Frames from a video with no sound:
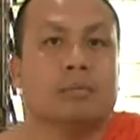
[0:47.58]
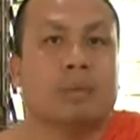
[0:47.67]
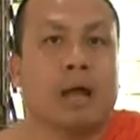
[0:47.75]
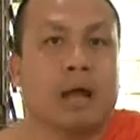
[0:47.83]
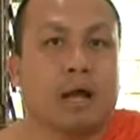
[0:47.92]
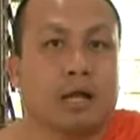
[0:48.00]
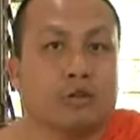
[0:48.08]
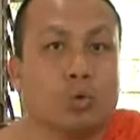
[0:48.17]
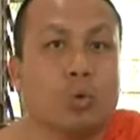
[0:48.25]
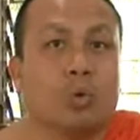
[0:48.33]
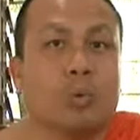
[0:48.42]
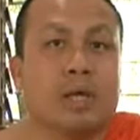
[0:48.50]
ปลาการ์
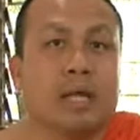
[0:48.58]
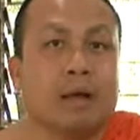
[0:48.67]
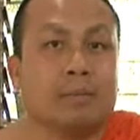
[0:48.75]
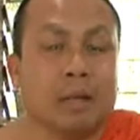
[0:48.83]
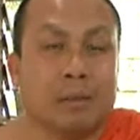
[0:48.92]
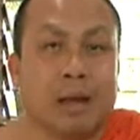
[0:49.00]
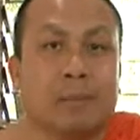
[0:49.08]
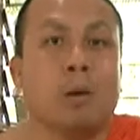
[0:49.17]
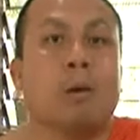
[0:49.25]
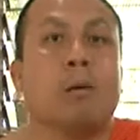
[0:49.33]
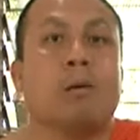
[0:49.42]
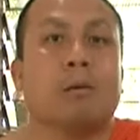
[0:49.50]
ตูนว่ายน้ำตามหา
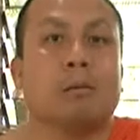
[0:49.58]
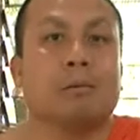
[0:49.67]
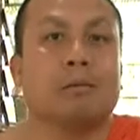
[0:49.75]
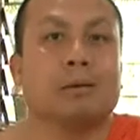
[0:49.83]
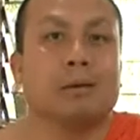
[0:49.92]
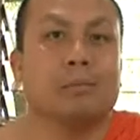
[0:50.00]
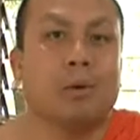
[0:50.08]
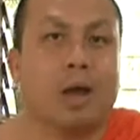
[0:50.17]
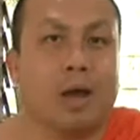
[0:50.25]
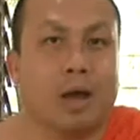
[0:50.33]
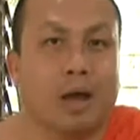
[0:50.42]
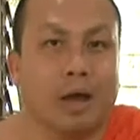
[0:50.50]
พ่อพ่อ
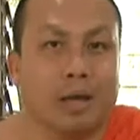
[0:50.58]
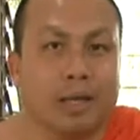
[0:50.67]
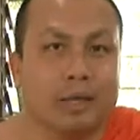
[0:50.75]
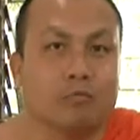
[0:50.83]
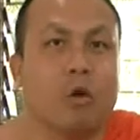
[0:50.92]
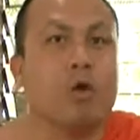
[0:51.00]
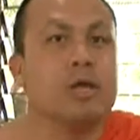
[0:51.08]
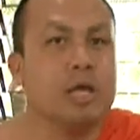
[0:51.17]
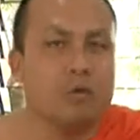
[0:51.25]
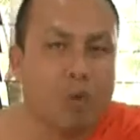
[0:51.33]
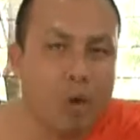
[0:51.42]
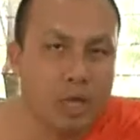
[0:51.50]
หายวอ
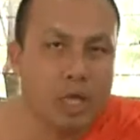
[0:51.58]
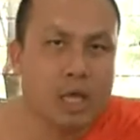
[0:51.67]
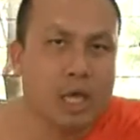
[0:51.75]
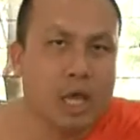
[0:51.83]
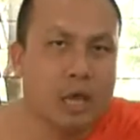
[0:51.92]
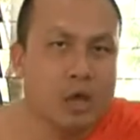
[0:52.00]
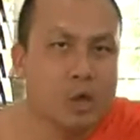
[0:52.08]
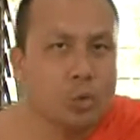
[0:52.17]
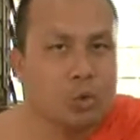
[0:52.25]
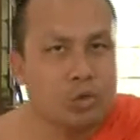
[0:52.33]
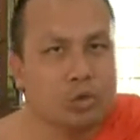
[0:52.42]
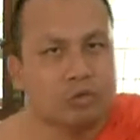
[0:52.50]
อีวออี
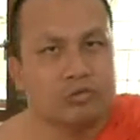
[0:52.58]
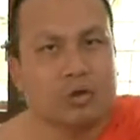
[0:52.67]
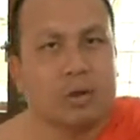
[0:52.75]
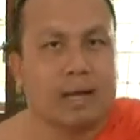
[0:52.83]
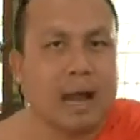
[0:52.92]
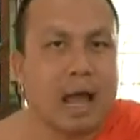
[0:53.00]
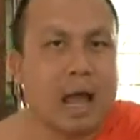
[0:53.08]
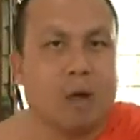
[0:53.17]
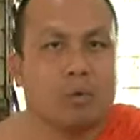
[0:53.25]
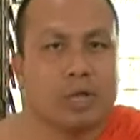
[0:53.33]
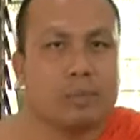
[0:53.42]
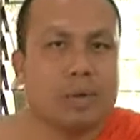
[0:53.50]
หุ่นยนต์ซอกกรา
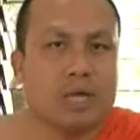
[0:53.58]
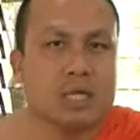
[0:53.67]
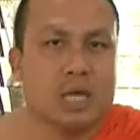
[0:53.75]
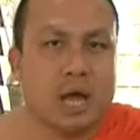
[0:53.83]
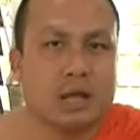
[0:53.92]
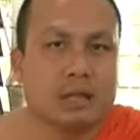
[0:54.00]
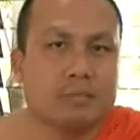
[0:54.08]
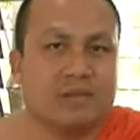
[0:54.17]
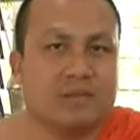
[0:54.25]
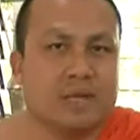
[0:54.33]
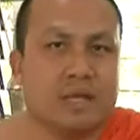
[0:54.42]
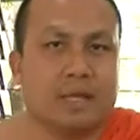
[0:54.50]
วเก็บขยะทำเป็
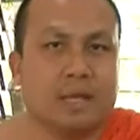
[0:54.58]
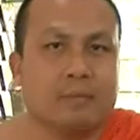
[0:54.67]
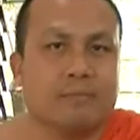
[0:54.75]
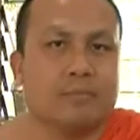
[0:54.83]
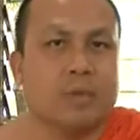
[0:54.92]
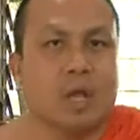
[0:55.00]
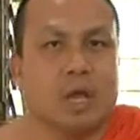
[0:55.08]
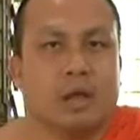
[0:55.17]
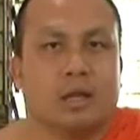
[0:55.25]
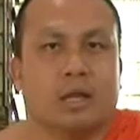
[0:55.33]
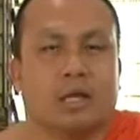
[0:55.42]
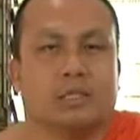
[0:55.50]
นสี่เหลี่ยม
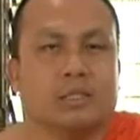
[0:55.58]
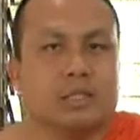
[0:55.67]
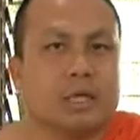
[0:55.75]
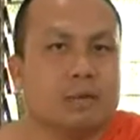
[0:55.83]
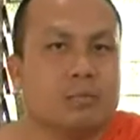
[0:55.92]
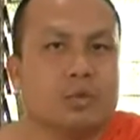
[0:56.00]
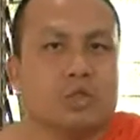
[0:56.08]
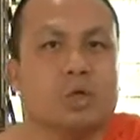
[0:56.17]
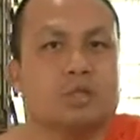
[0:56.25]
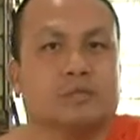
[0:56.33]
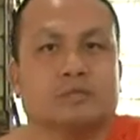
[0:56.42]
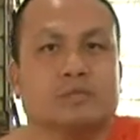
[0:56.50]
นะเจอกับหุ่นย
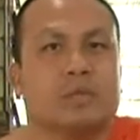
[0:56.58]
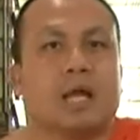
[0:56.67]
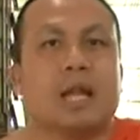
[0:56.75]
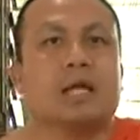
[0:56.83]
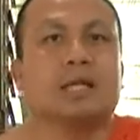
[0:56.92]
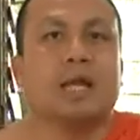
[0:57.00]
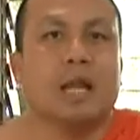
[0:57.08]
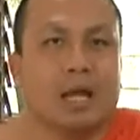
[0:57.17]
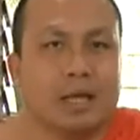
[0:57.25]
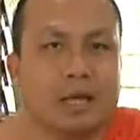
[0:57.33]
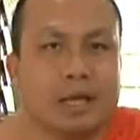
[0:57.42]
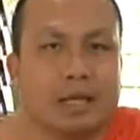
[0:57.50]
นต์น่ารักน่ารั
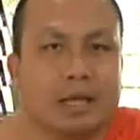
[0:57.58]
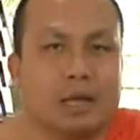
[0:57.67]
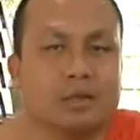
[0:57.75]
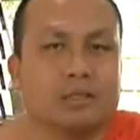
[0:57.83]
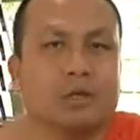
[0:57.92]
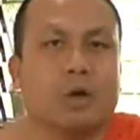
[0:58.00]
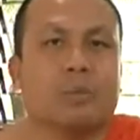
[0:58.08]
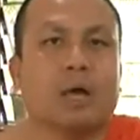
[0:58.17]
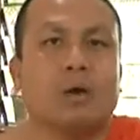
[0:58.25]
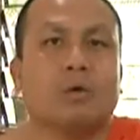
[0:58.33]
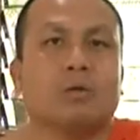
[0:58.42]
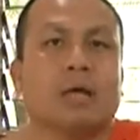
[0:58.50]
กอะไรเงี้ยก็ชอบ
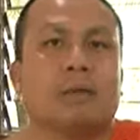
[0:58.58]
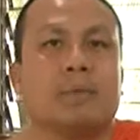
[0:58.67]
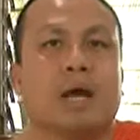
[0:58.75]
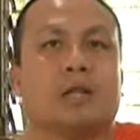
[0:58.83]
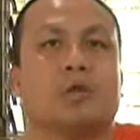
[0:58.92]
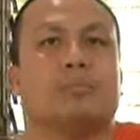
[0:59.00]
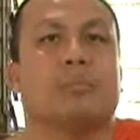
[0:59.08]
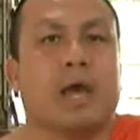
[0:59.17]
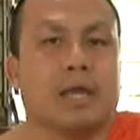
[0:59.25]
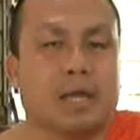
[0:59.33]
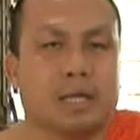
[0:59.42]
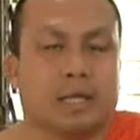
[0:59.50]
เขาตามหาต้น
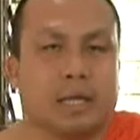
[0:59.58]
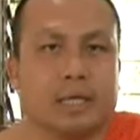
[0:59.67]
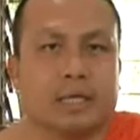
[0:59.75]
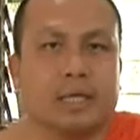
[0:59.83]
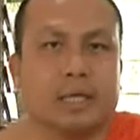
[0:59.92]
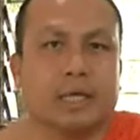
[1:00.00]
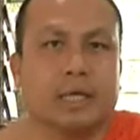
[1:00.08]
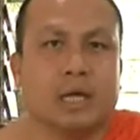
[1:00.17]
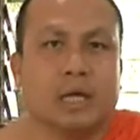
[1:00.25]
ไม้กันอะไรเงี้ยนะฮะ